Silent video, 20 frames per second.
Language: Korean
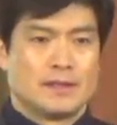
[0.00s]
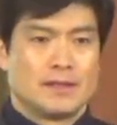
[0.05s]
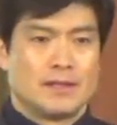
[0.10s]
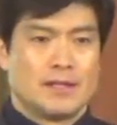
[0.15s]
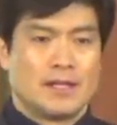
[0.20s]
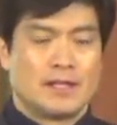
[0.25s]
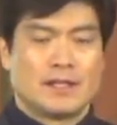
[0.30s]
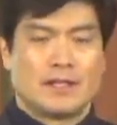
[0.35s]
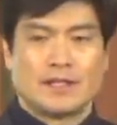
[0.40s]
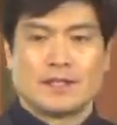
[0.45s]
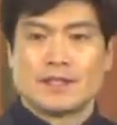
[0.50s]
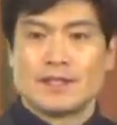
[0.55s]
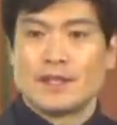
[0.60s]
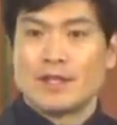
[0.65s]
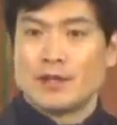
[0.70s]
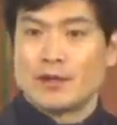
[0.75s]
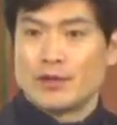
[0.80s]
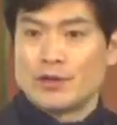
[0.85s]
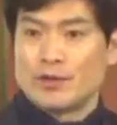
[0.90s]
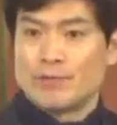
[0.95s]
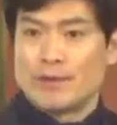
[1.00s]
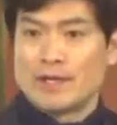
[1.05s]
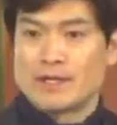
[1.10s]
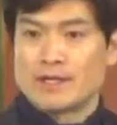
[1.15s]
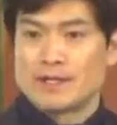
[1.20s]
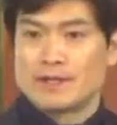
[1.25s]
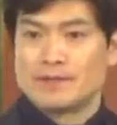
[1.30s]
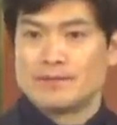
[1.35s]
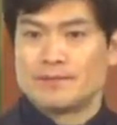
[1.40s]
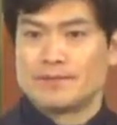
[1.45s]
하늘에서 내려오는
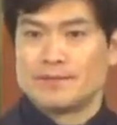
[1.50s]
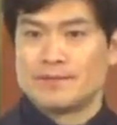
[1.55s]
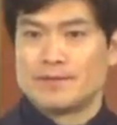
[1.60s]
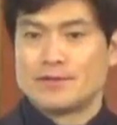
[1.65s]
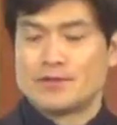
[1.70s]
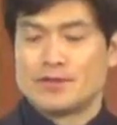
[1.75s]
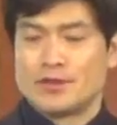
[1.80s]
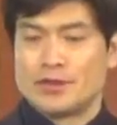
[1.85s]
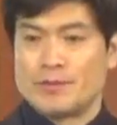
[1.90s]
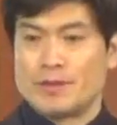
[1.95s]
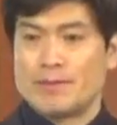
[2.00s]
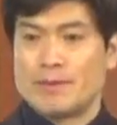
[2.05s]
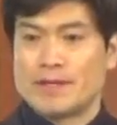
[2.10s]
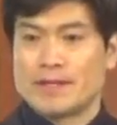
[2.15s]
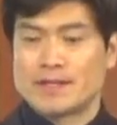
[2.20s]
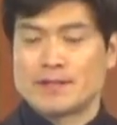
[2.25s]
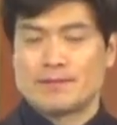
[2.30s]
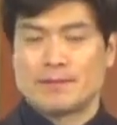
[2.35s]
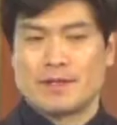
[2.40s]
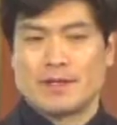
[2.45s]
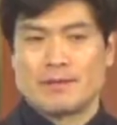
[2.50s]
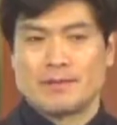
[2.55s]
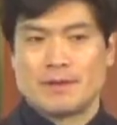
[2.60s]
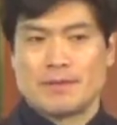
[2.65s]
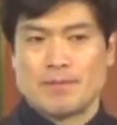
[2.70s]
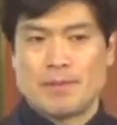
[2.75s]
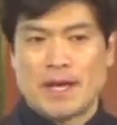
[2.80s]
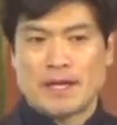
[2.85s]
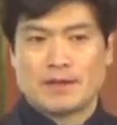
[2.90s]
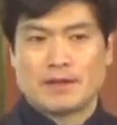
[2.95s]
말씀, 주님의
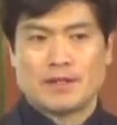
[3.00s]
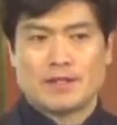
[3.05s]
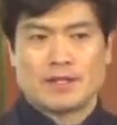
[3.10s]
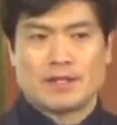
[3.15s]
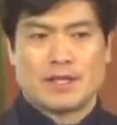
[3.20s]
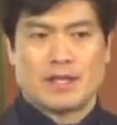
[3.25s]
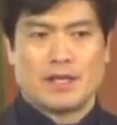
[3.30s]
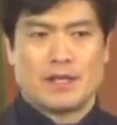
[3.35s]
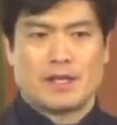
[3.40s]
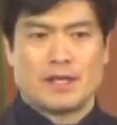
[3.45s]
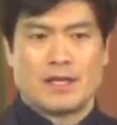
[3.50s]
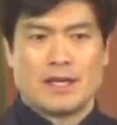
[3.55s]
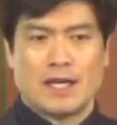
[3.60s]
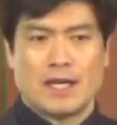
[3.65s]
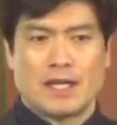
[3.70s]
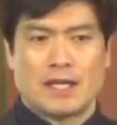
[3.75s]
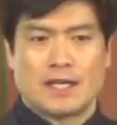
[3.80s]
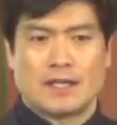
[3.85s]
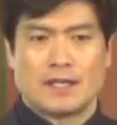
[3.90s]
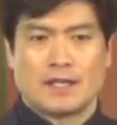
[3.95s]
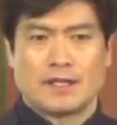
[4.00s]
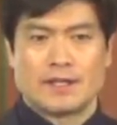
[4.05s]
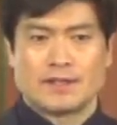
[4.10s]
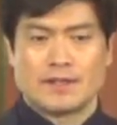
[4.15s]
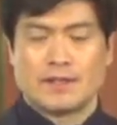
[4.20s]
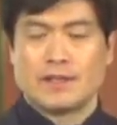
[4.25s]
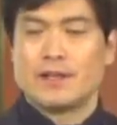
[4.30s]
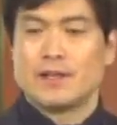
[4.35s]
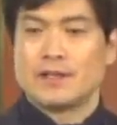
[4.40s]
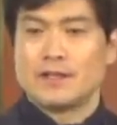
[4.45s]
말씀이라면 반드시
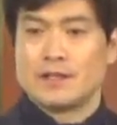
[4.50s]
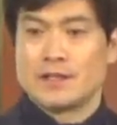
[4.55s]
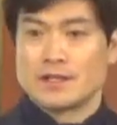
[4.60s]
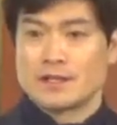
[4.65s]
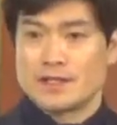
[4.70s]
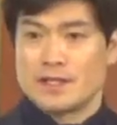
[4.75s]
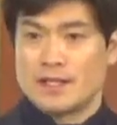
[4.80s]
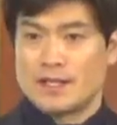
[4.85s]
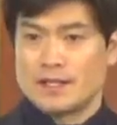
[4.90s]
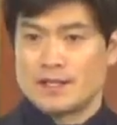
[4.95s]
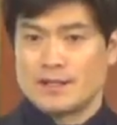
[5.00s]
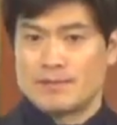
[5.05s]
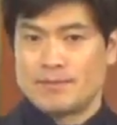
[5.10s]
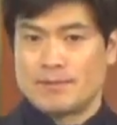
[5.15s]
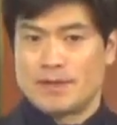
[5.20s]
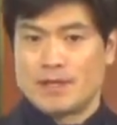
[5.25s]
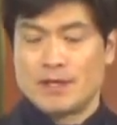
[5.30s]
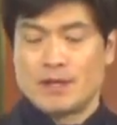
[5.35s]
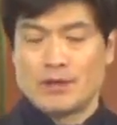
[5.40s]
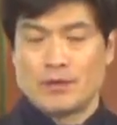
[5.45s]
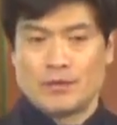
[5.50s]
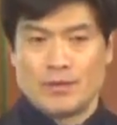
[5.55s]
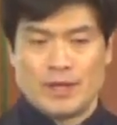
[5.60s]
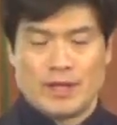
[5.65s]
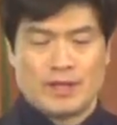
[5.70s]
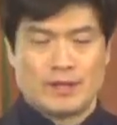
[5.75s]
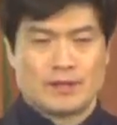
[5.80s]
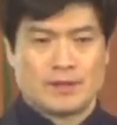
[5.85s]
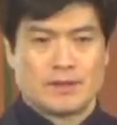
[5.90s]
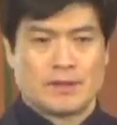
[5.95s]
하나님께서 역사를 하십니다. 왜?